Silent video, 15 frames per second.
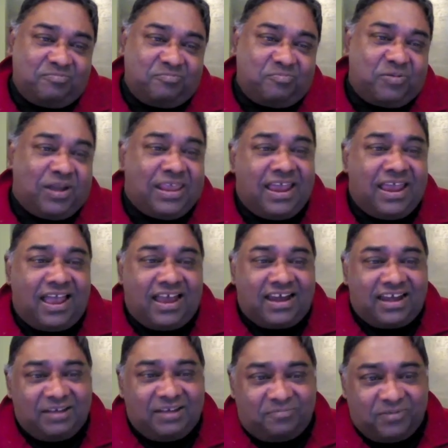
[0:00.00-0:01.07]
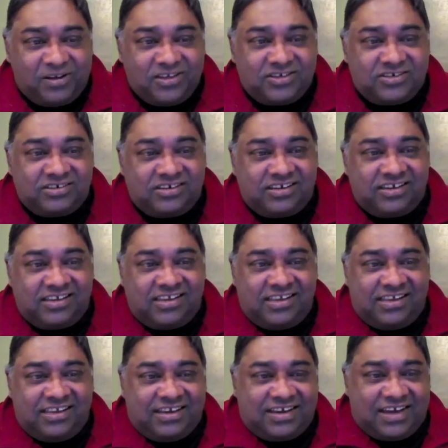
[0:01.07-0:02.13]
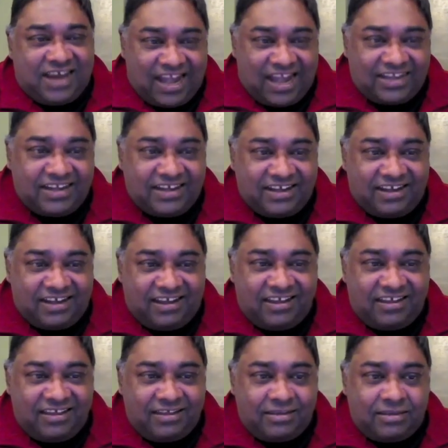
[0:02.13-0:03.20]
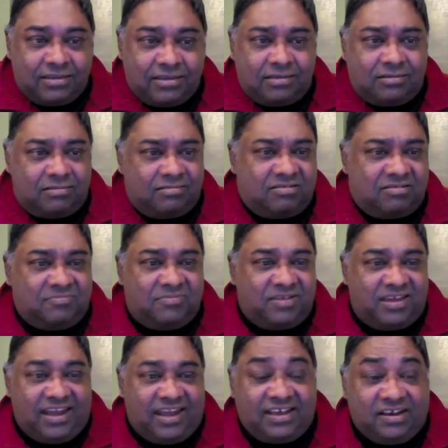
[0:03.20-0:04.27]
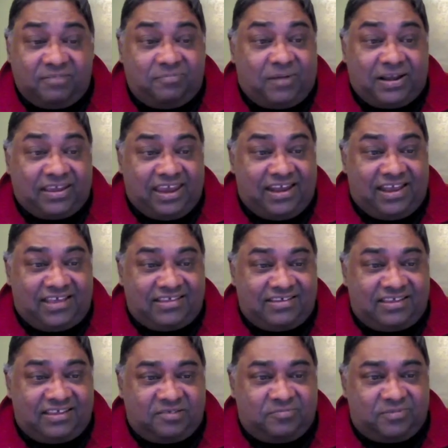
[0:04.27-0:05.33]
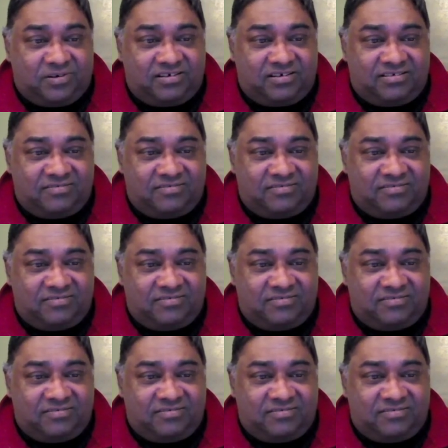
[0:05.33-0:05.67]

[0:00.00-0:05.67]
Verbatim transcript: பிள்ளைய ஆக்களை பிடிச்சு காட்டினா எனக்கு படுக்க அதுக்கு பிறகு